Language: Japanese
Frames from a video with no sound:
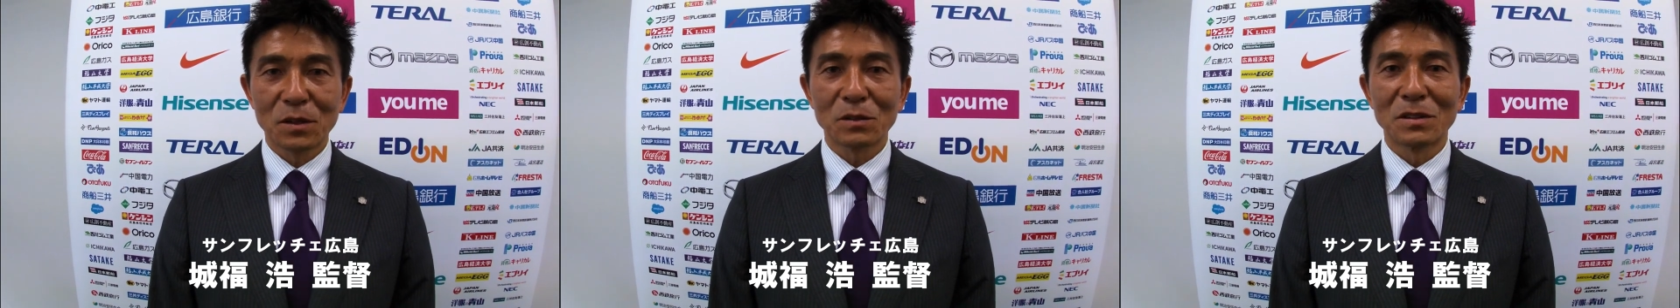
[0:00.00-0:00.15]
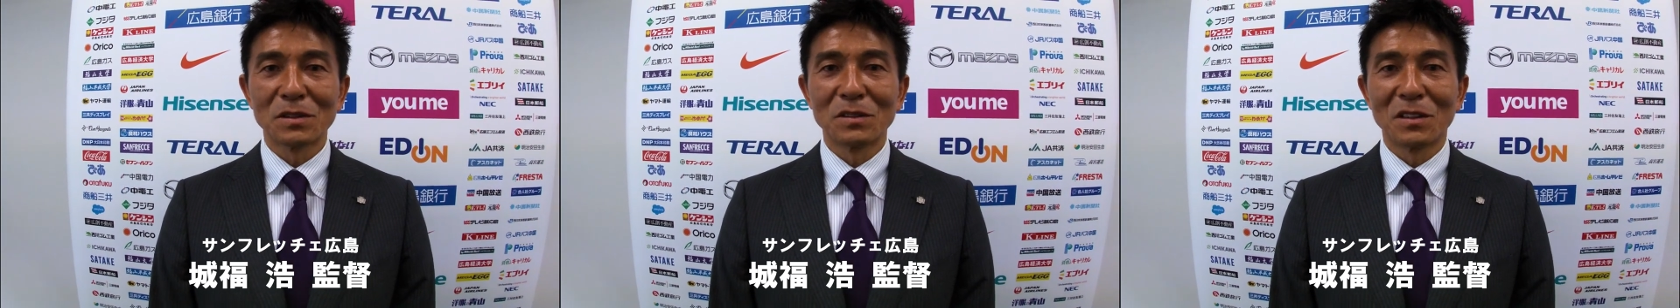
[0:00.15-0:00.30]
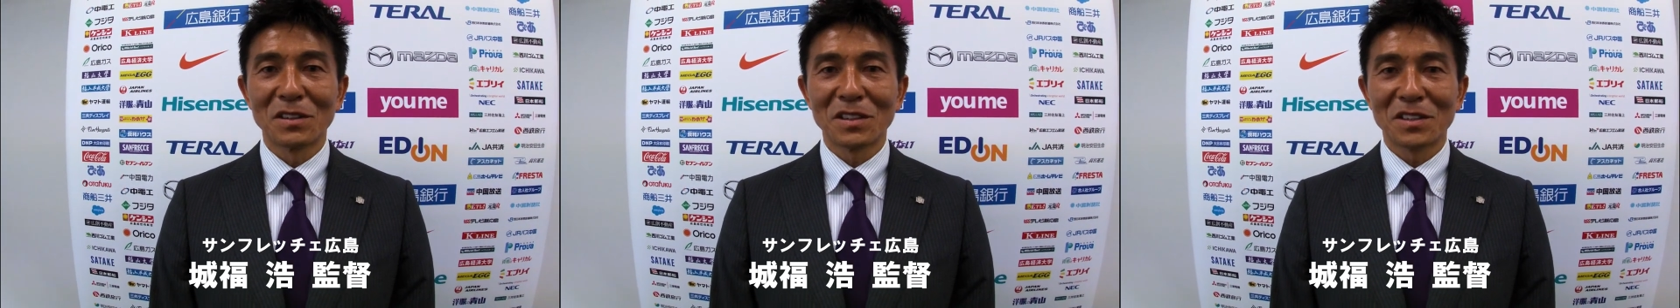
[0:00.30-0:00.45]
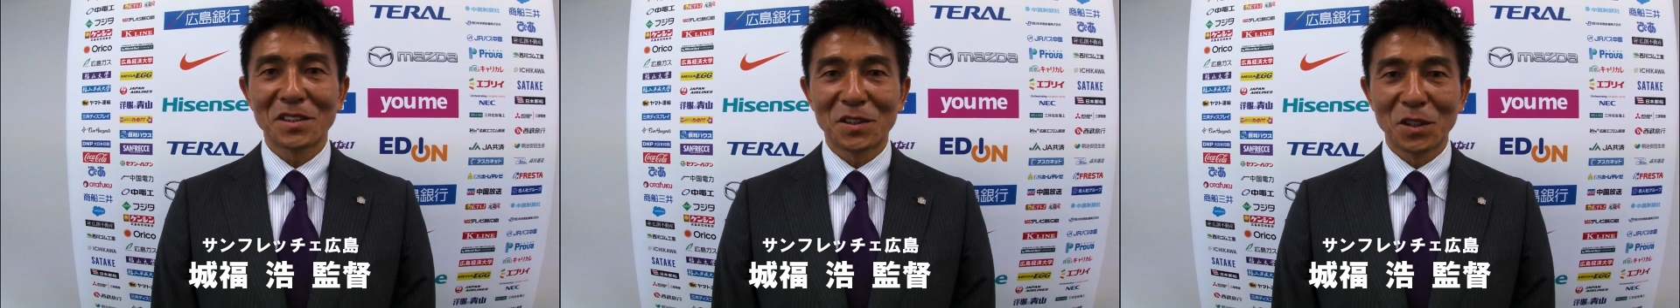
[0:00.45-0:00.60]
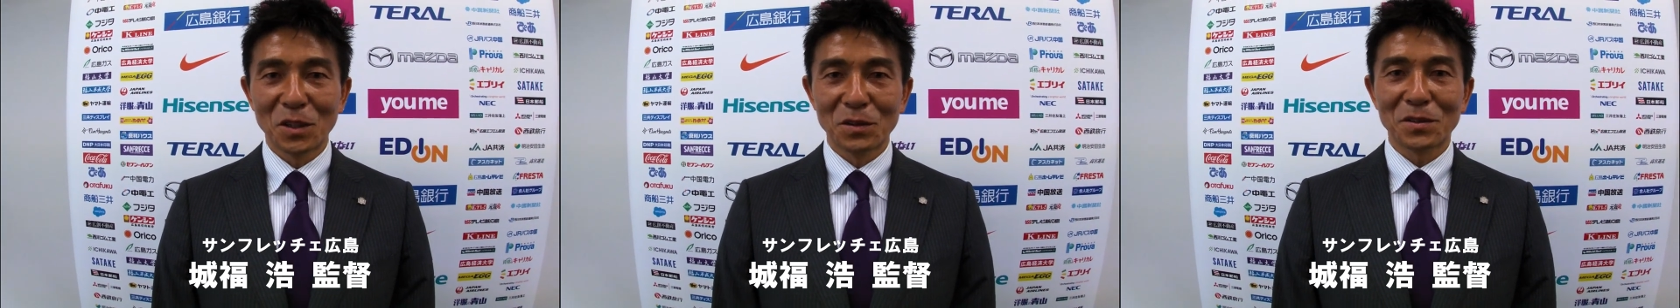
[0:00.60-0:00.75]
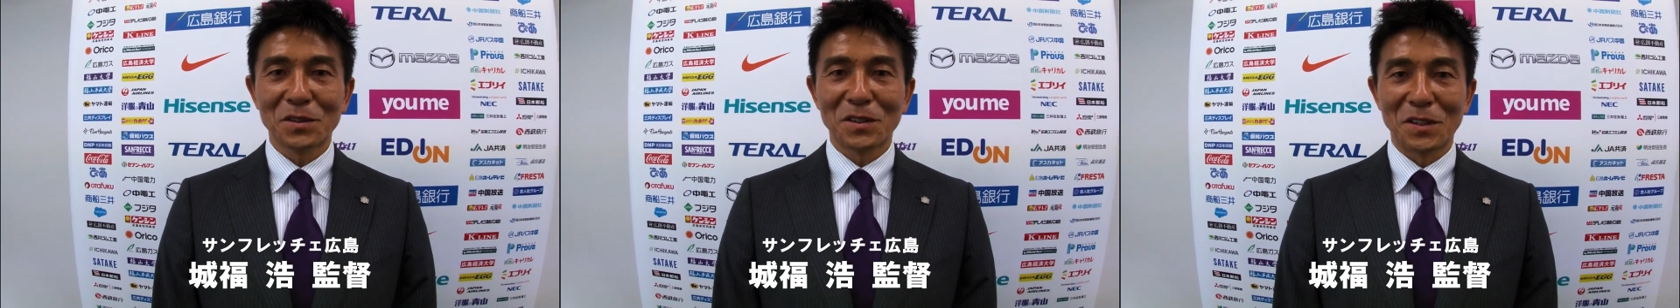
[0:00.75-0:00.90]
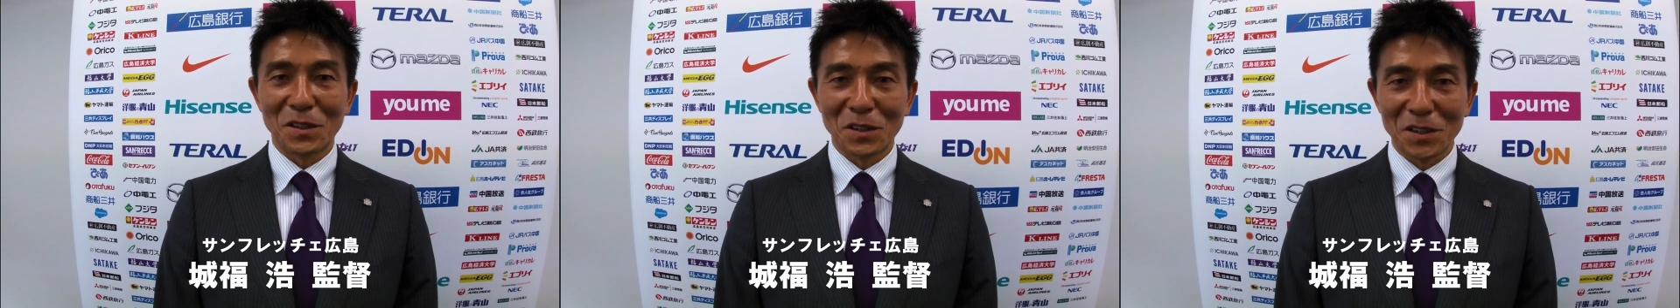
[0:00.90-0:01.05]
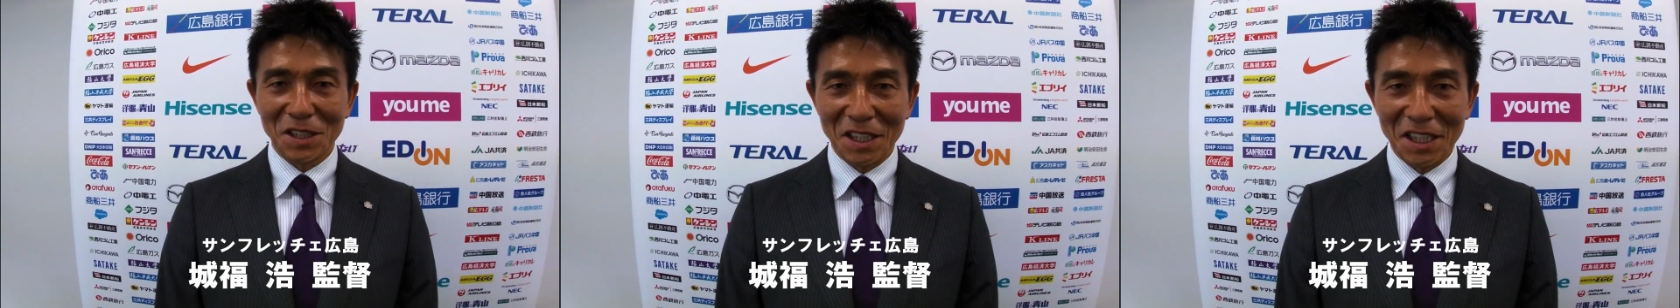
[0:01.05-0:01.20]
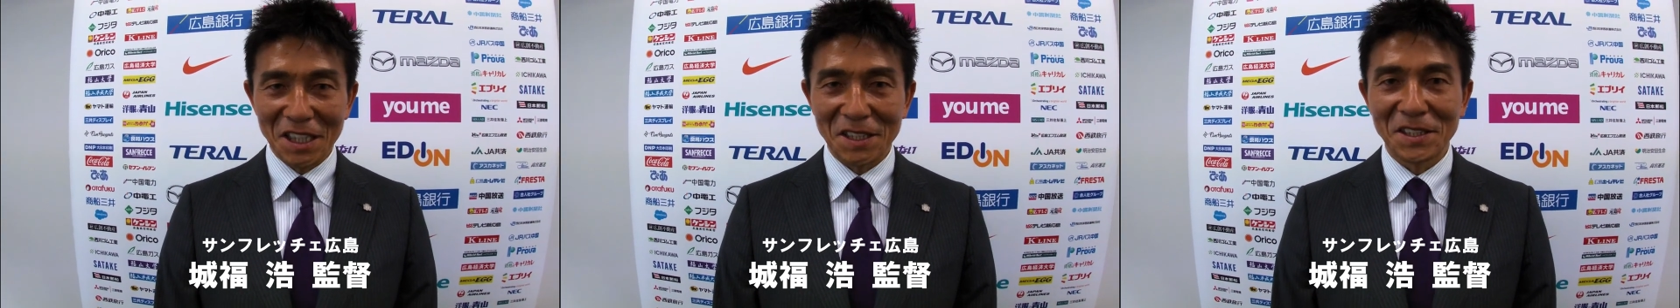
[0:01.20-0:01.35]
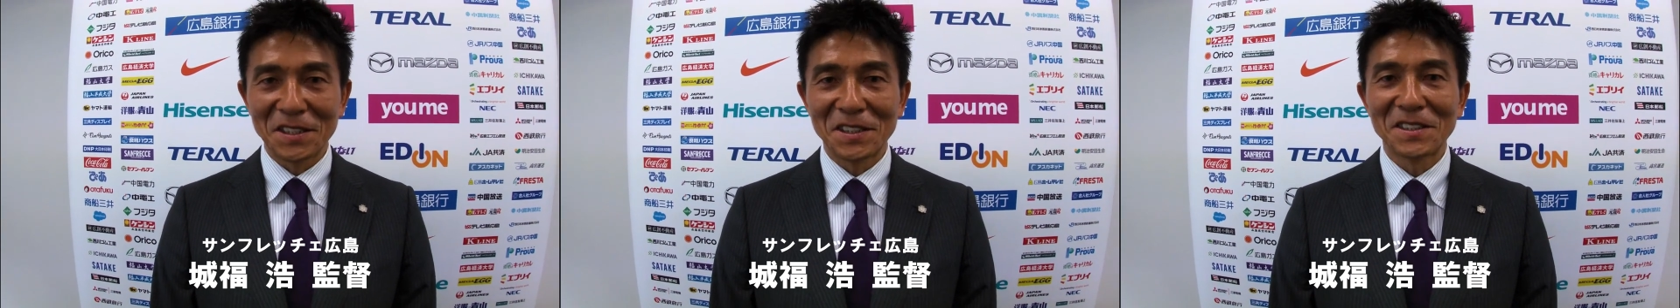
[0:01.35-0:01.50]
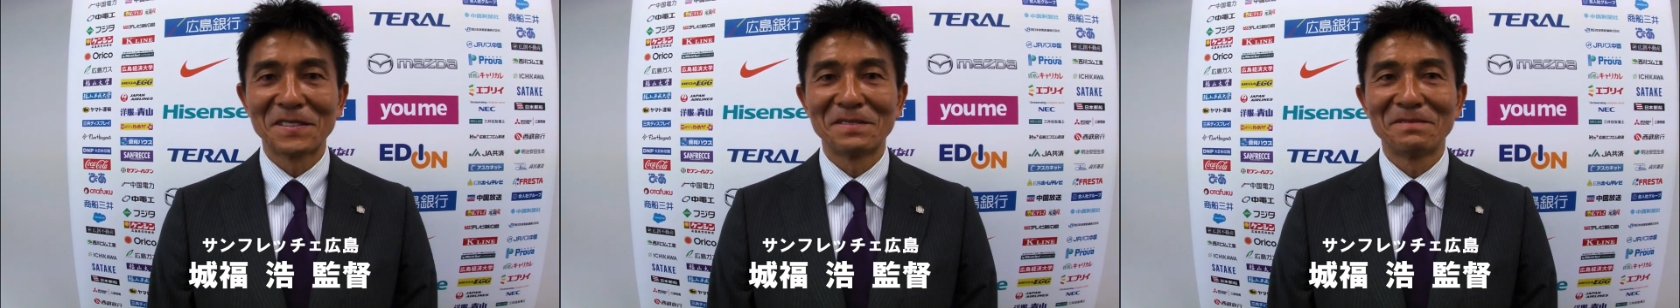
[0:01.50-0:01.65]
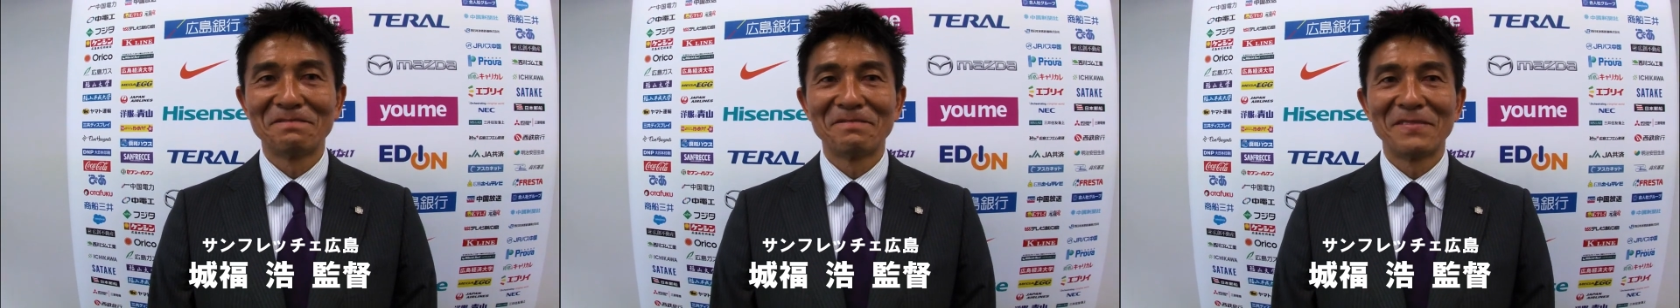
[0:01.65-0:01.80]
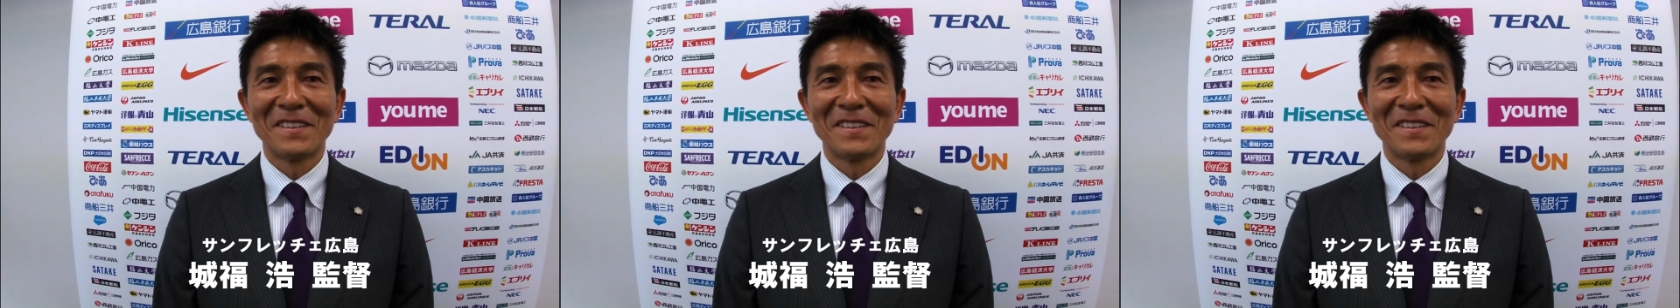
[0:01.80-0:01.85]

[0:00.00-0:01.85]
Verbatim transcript: 督の上福博です